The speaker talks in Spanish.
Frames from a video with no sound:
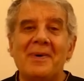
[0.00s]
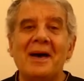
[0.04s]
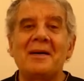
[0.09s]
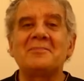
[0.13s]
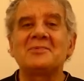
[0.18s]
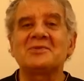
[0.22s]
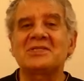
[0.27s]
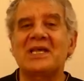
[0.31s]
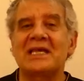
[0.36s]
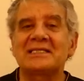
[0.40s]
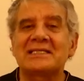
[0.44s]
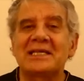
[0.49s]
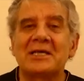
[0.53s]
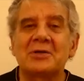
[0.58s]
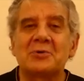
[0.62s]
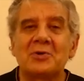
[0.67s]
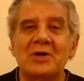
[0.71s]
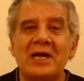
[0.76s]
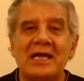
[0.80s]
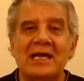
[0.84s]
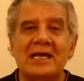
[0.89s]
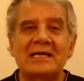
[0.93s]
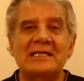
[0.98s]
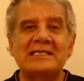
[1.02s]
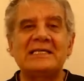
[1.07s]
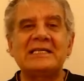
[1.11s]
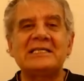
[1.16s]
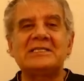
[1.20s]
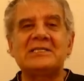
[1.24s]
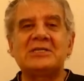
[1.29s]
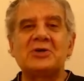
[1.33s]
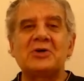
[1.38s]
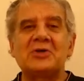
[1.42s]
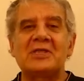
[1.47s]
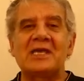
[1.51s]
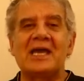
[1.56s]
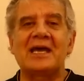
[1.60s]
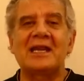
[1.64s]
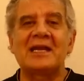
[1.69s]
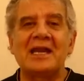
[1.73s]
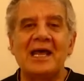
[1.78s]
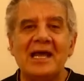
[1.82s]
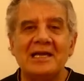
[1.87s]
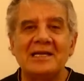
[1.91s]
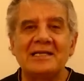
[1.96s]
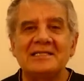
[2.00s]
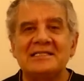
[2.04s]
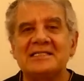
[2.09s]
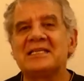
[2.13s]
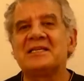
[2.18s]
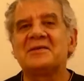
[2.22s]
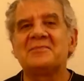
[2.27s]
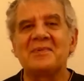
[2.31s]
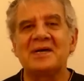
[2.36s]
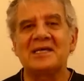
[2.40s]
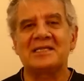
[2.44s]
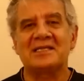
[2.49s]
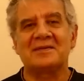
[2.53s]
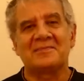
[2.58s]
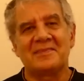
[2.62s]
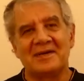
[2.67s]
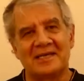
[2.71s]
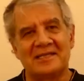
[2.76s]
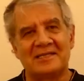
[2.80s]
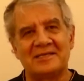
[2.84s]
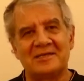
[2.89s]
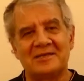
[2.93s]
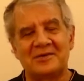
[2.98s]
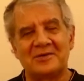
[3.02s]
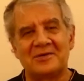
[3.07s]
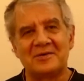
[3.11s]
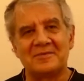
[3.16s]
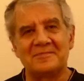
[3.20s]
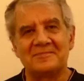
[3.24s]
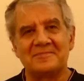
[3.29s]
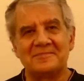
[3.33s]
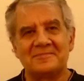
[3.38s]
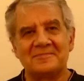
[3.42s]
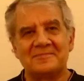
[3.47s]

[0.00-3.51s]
Vamos a hacer un ejercicio de análisis matemático.